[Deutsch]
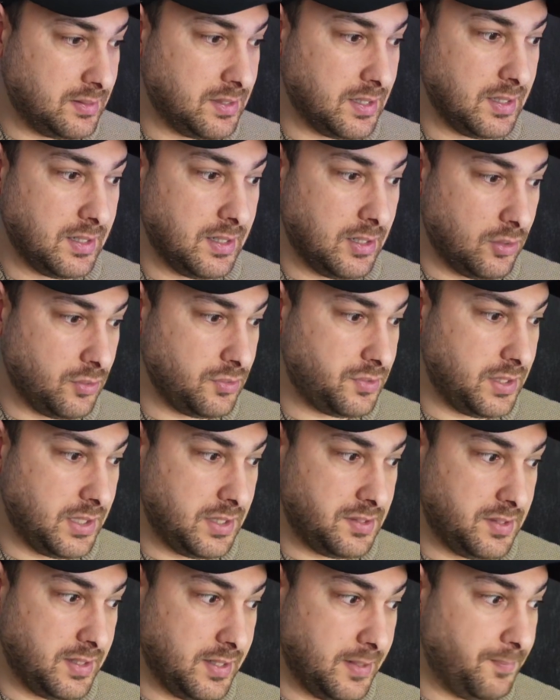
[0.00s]
Sachen auch
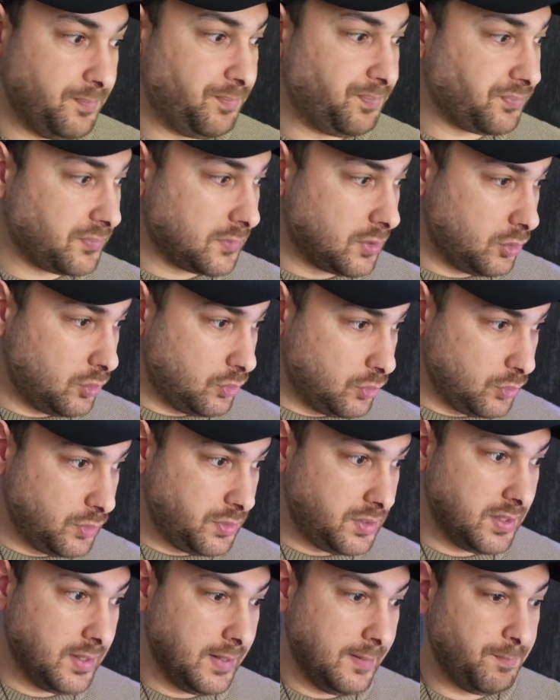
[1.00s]
sehr, sehr
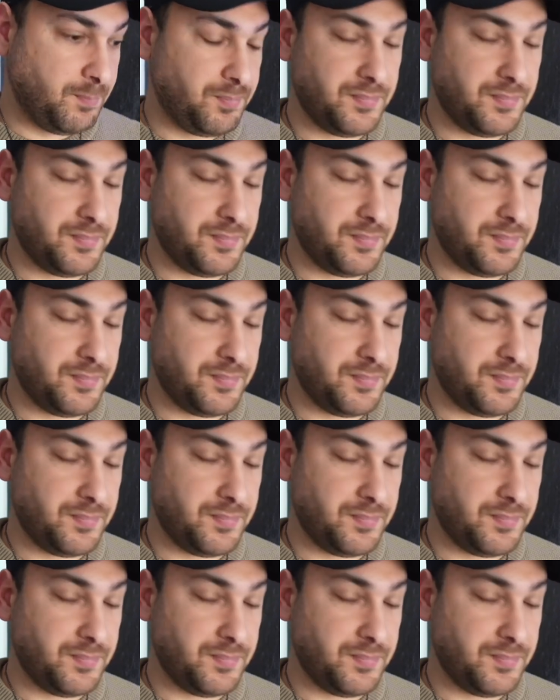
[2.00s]
gut.